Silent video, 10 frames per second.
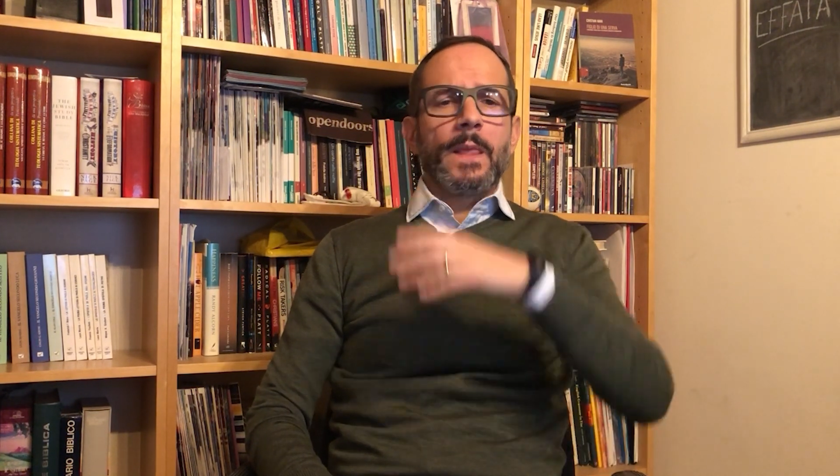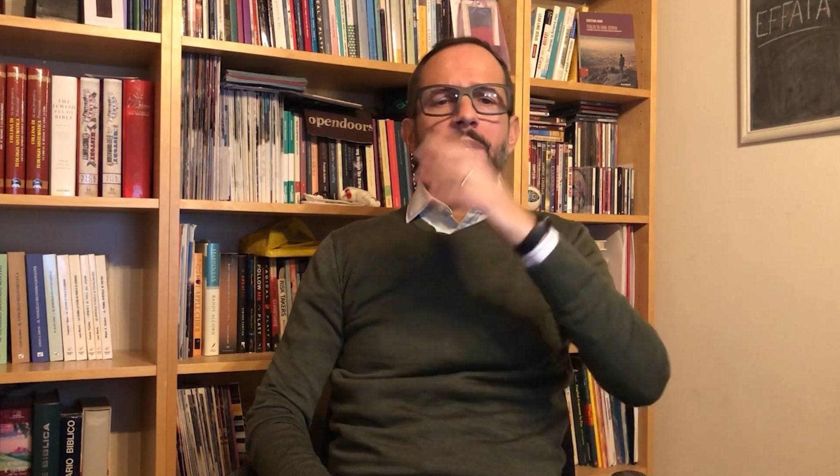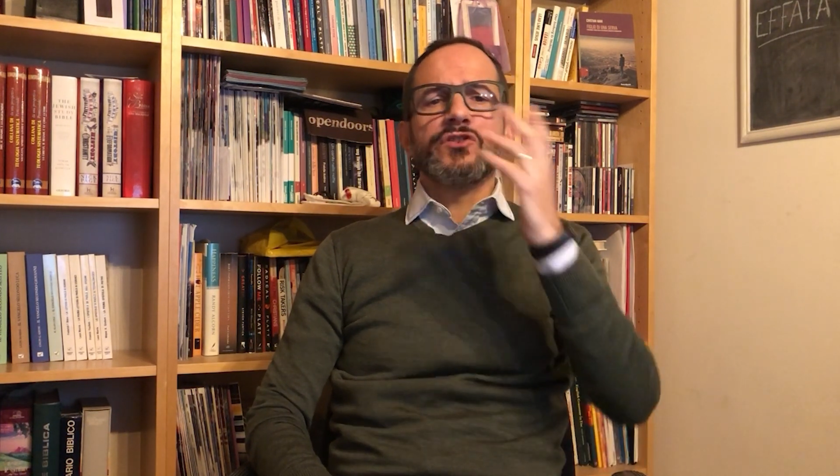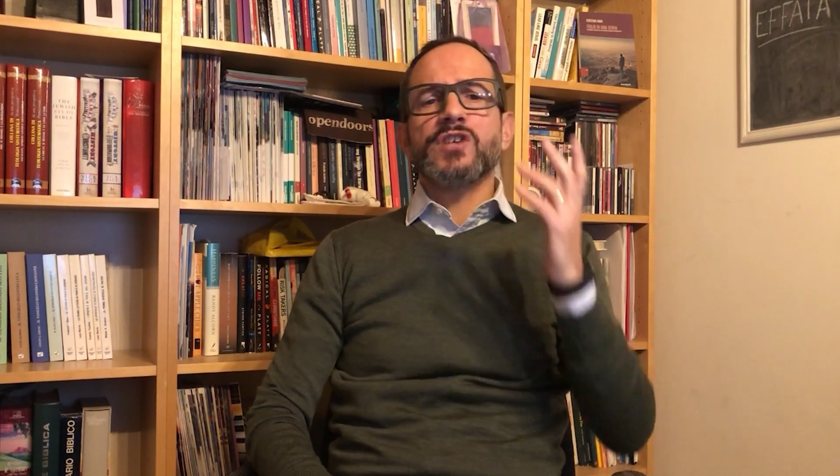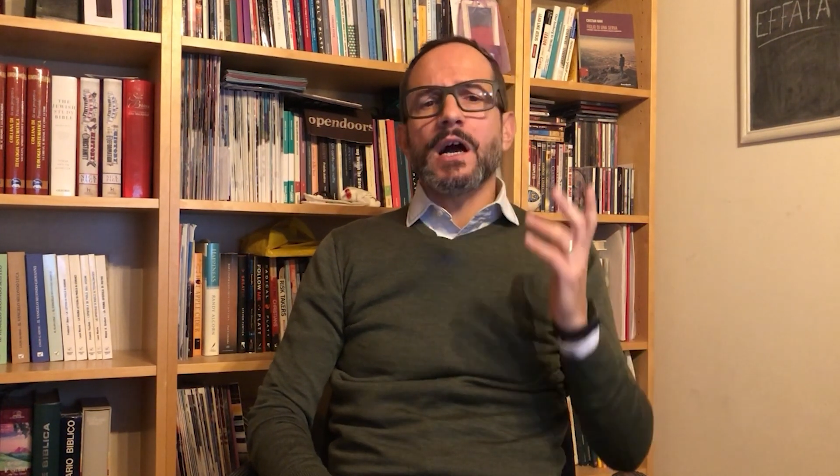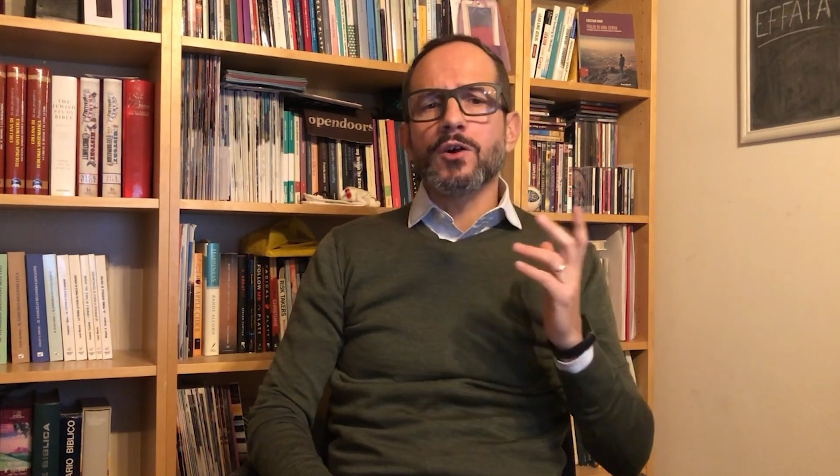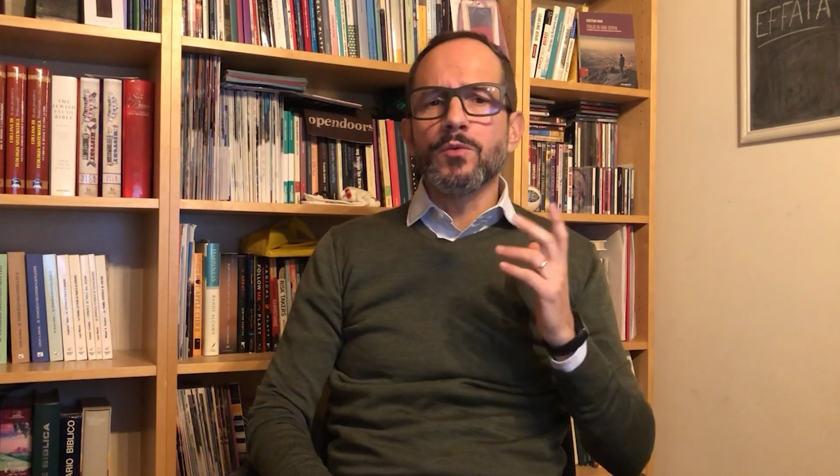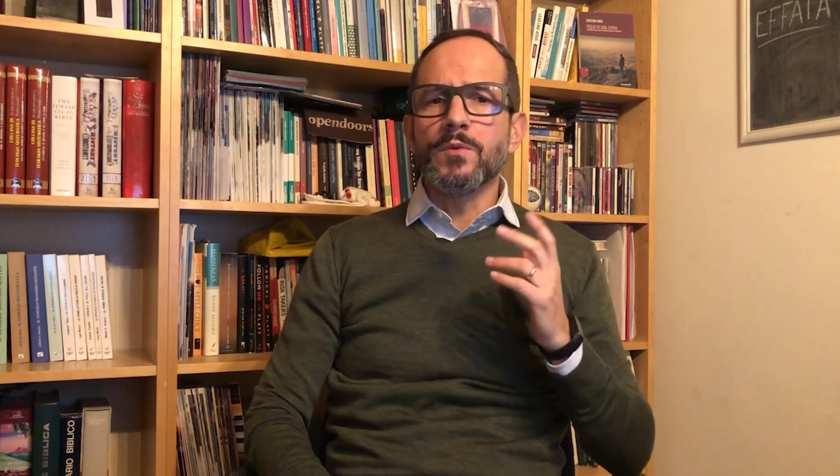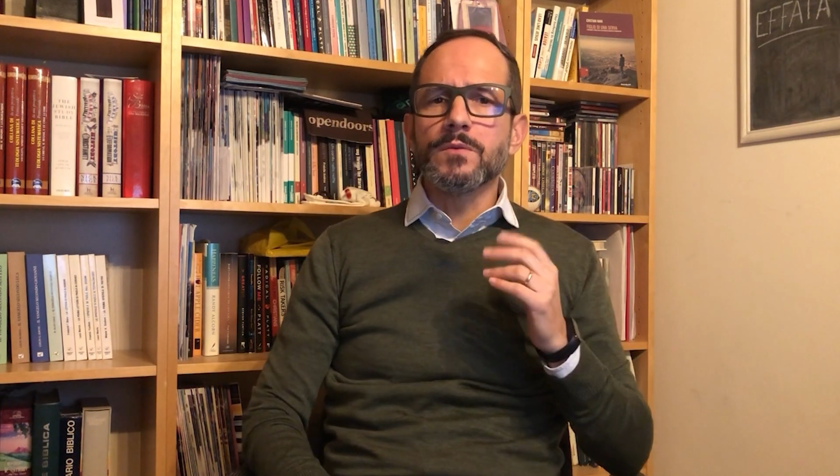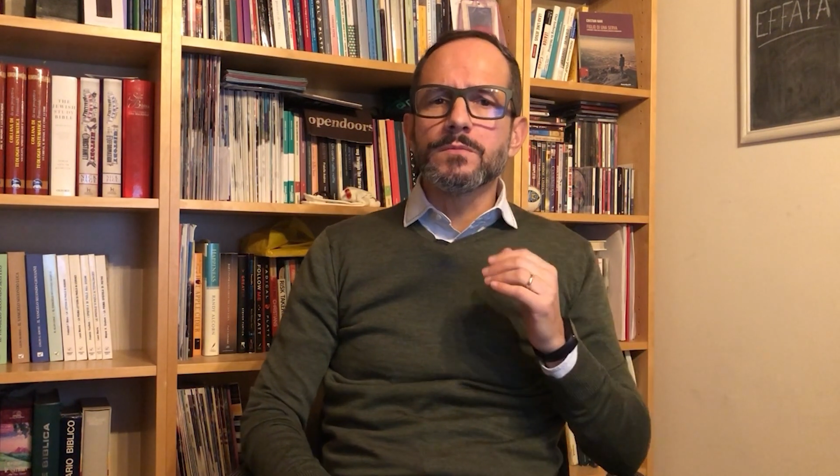
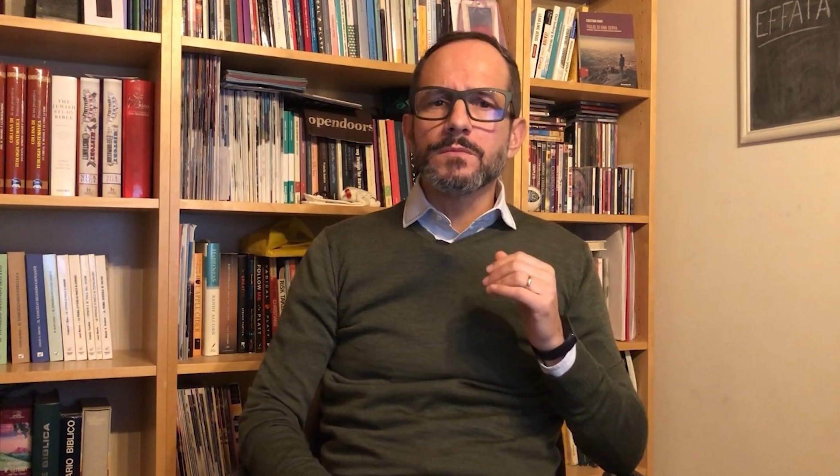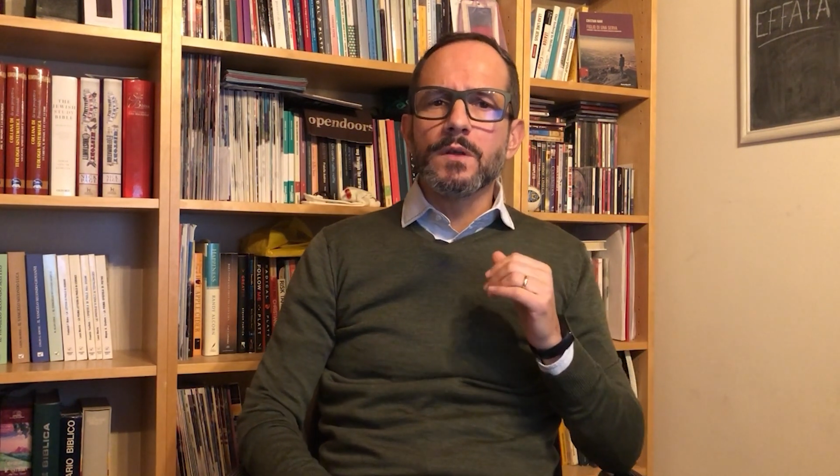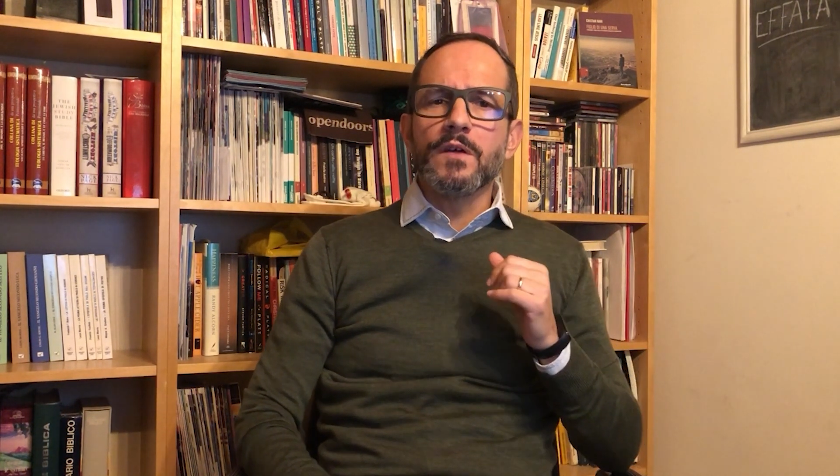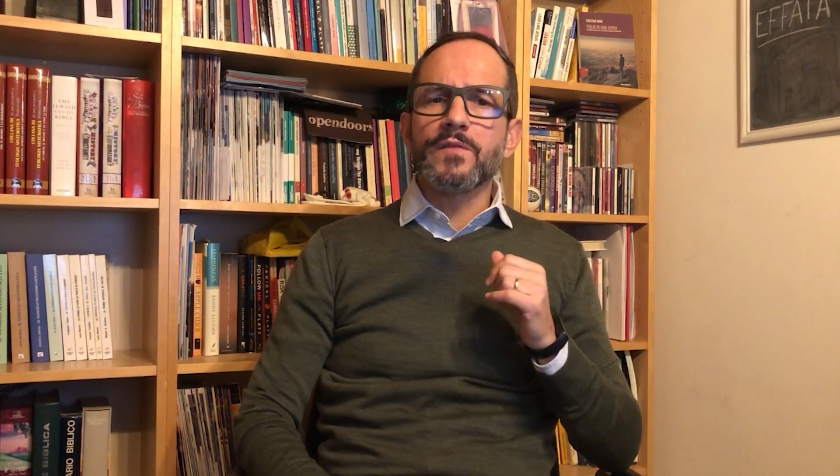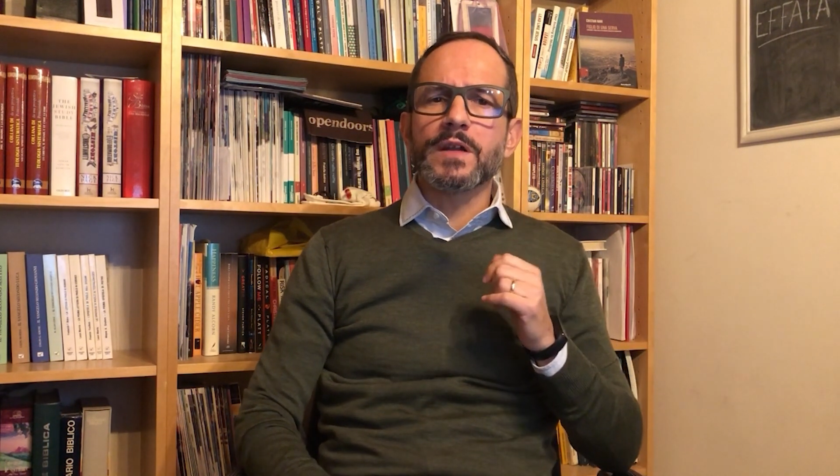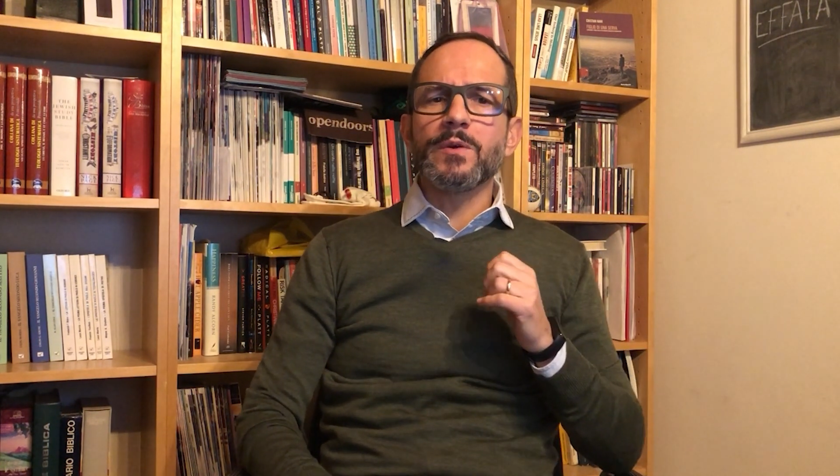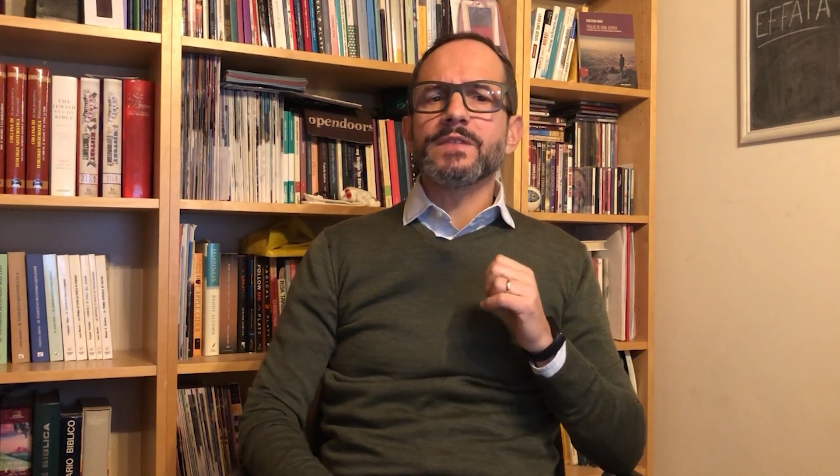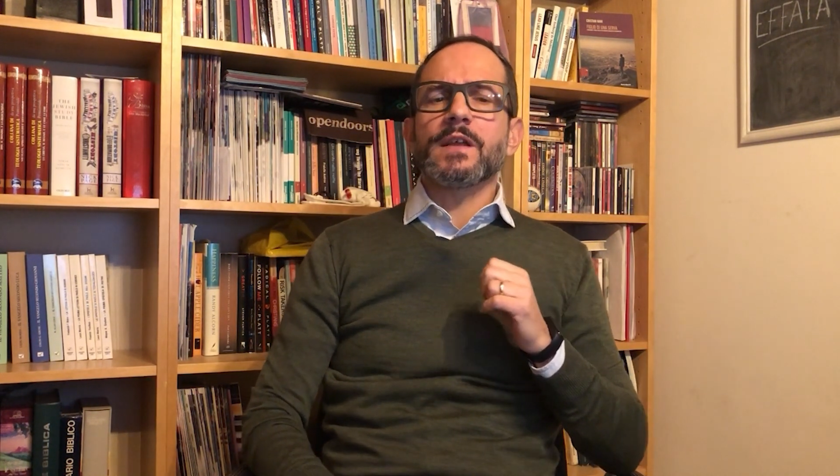Giacomo frequenta